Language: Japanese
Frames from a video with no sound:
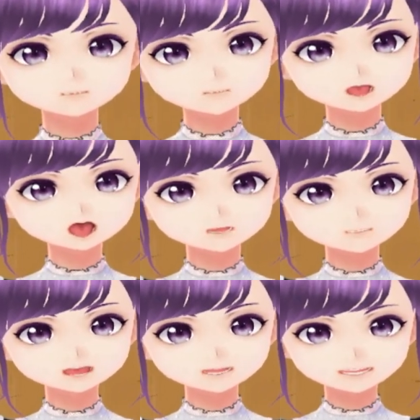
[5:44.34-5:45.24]
あ
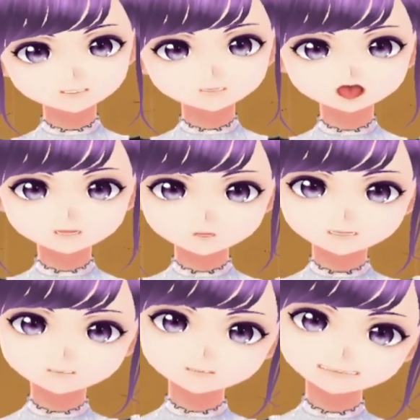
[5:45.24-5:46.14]
じゃらかも
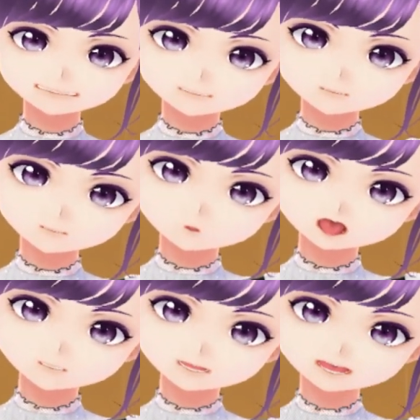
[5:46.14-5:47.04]
くれんわ
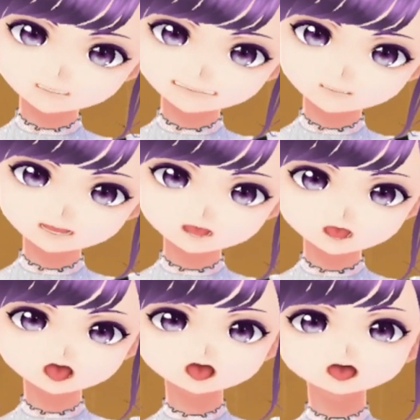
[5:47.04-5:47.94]
さびさ
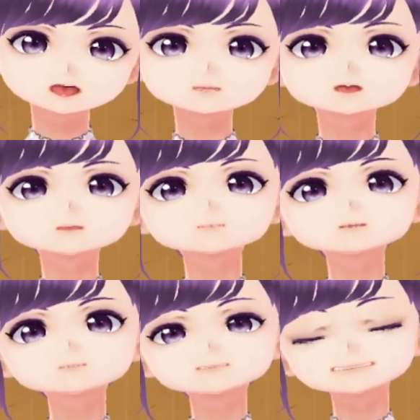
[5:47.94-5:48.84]
わーの
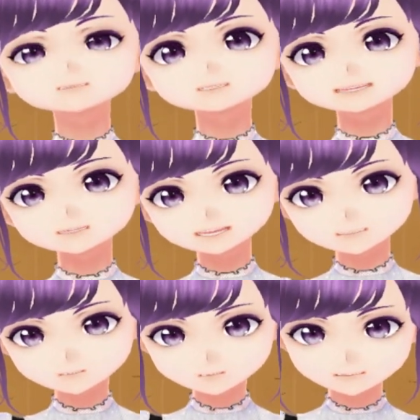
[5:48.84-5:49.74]
テケレッ
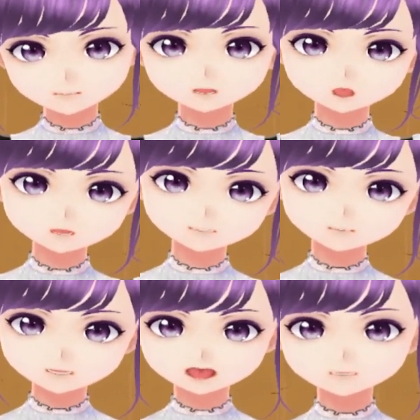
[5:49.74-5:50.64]
ツのおっ
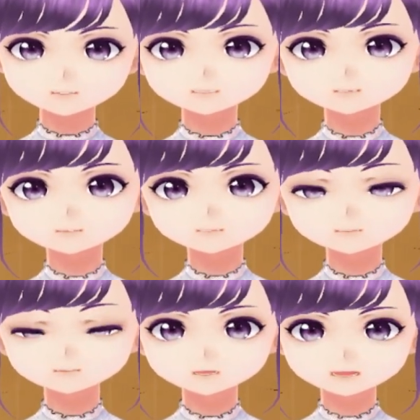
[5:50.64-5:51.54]
ぱ、
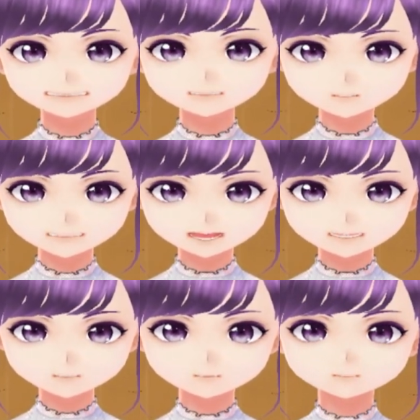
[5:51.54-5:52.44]
と言って、
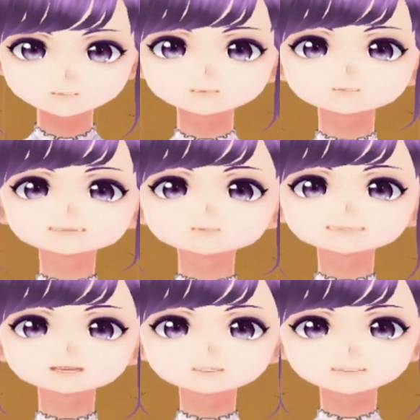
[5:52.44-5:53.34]
死
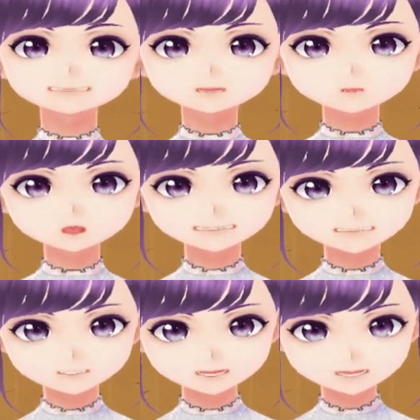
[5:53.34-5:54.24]
神を追い
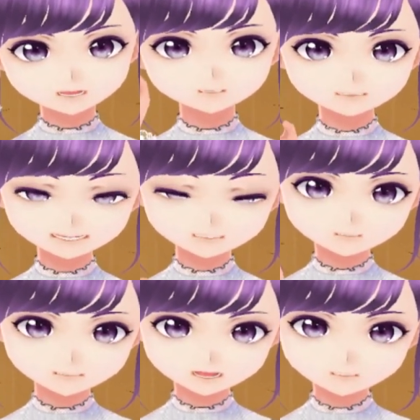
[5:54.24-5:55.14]
払って
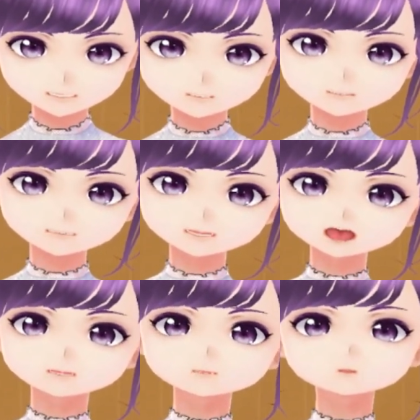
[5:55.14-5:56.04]
たくさ
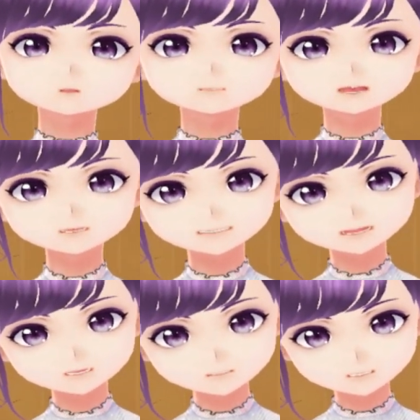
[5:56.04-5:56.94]
んのお金
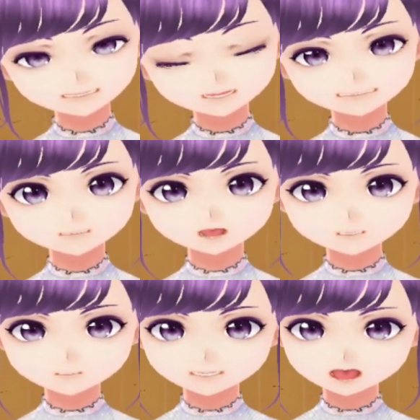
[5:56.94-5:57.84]
を稼ぎました。